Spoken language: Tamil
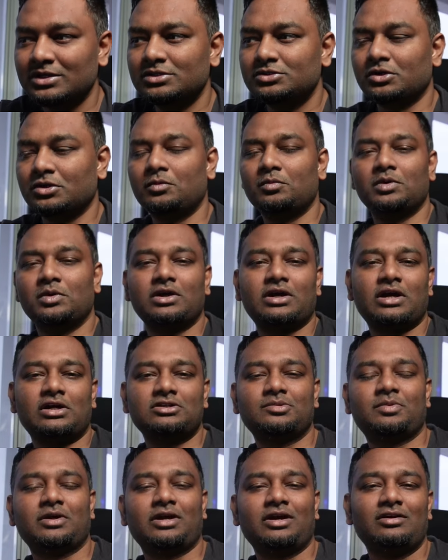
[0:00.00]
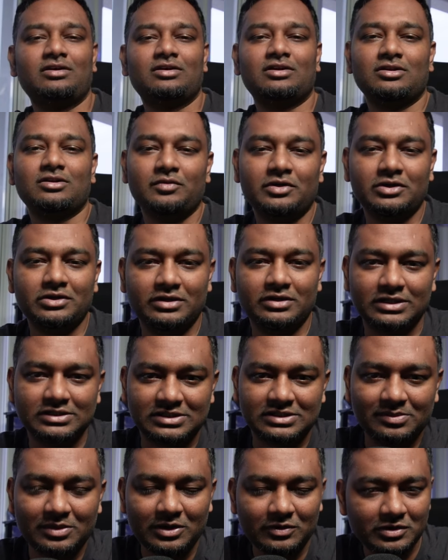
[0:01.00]
ஸோ வில் கேட்ச் அப் அகேன் அனதர் வீடியோ கைஸ்
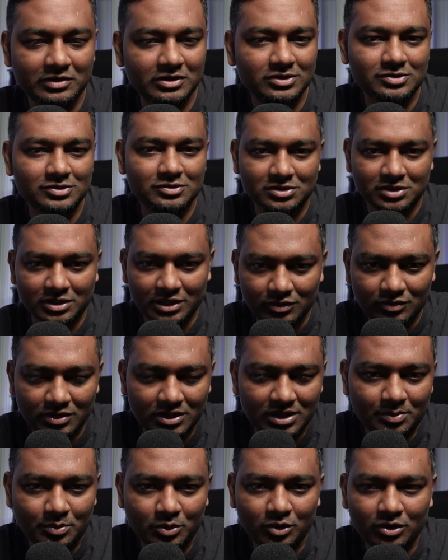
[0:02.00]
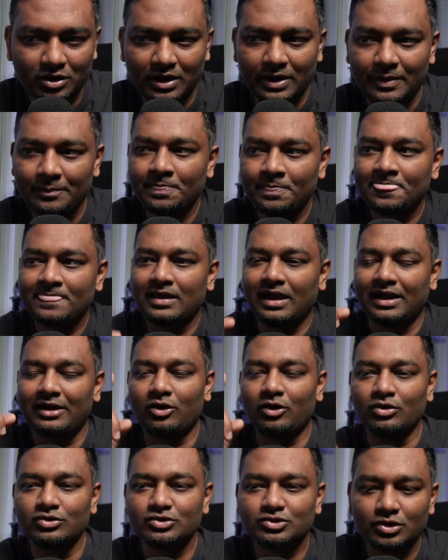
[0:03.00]
இனிமேல் வீடியோஸ் கொஞ்சம் ரெகுலராக போடலாம் அண்ட்
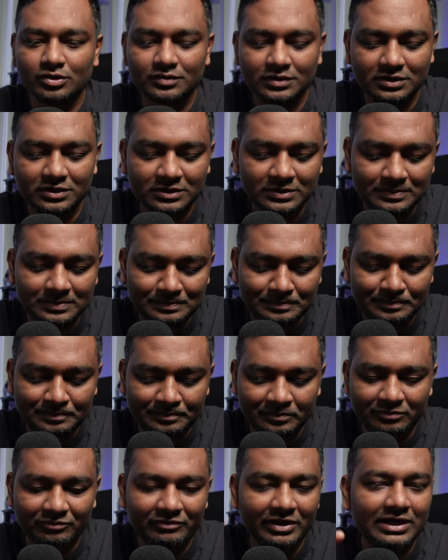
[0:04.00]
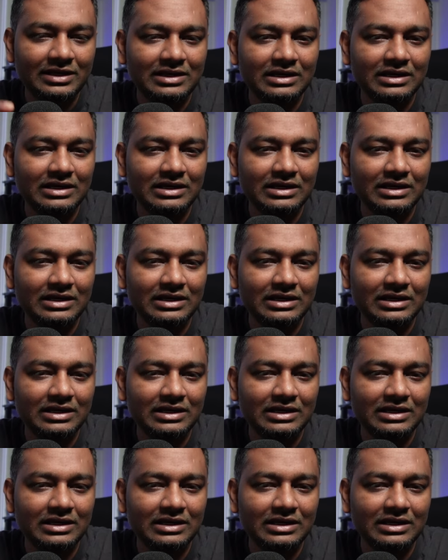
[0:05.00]
ஆல்சோ வந்து வீக்லி